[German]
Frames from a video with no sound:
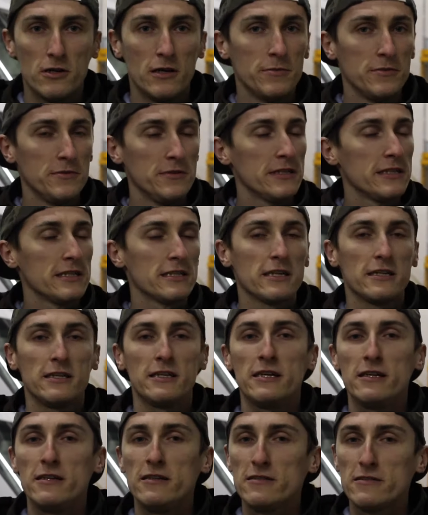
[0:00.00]
Abonniert den
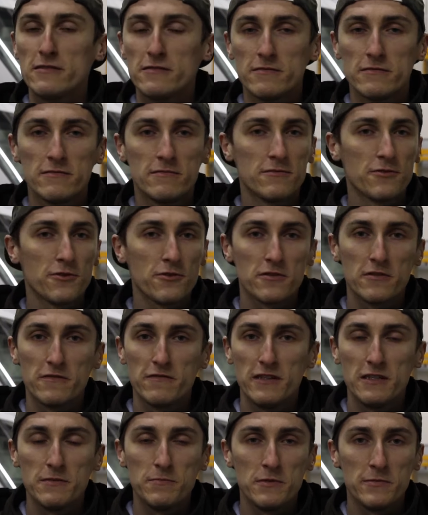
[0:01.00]
Kanal, drückt
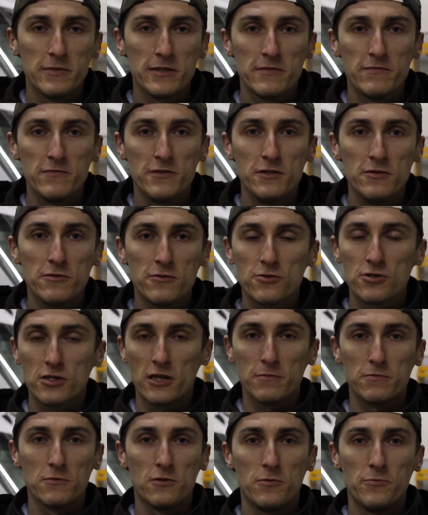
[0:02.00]
gefällt mir bei dem Video,
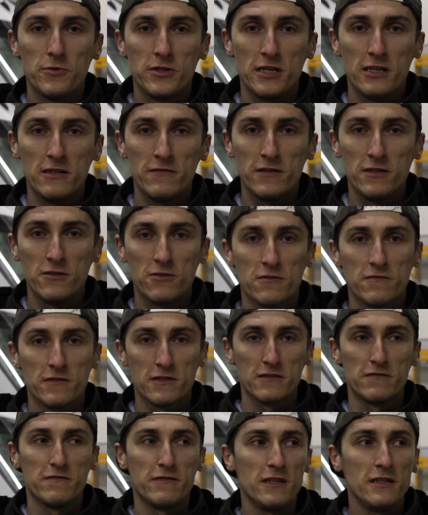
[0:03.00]
schreibt einen Kommentar, wenn euch
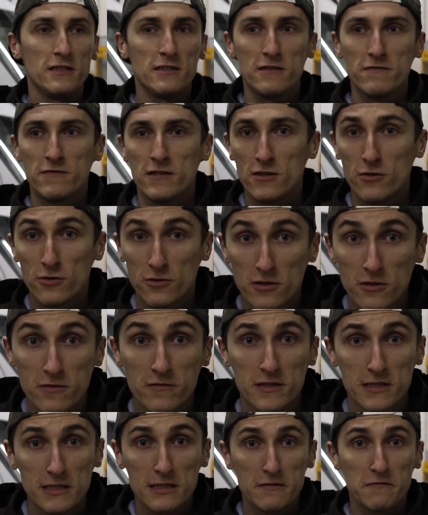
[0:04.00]
was gefallen hat, wenn euch auch
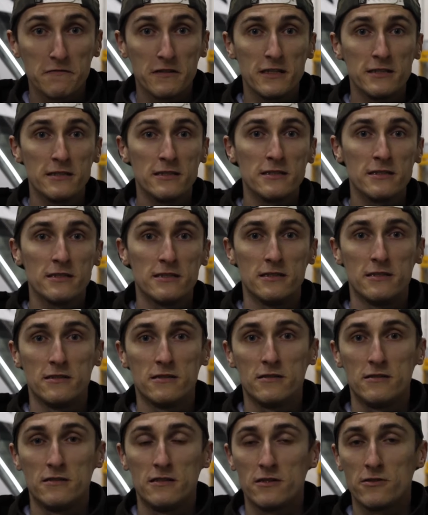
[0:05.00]
was nicht gefallen hat.
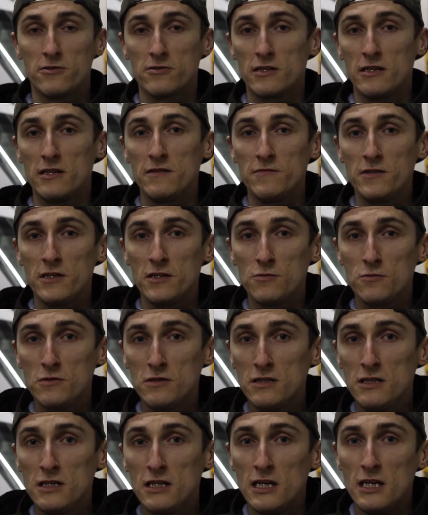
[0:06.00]
Äh, daraus lernen wir ja
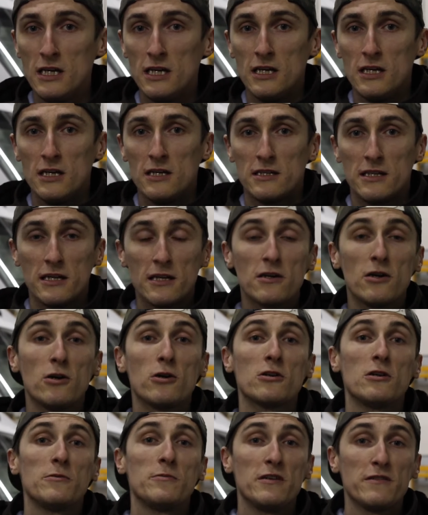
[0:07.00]
nur. Danke
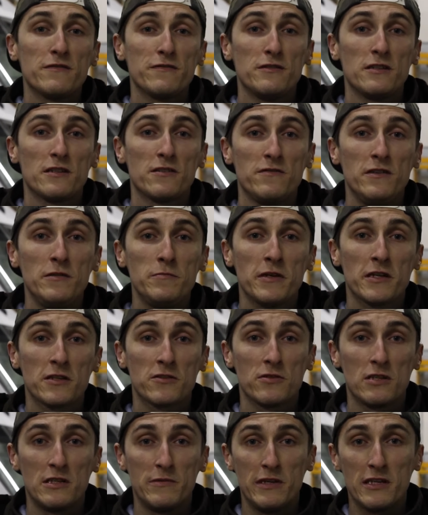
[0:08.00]
auch nochmal für das Feedback
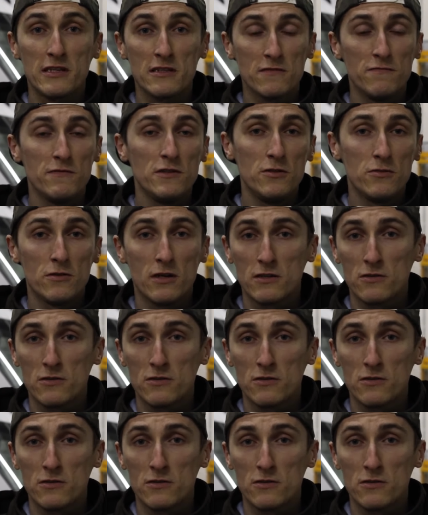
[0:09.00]
zu dem ersten Video.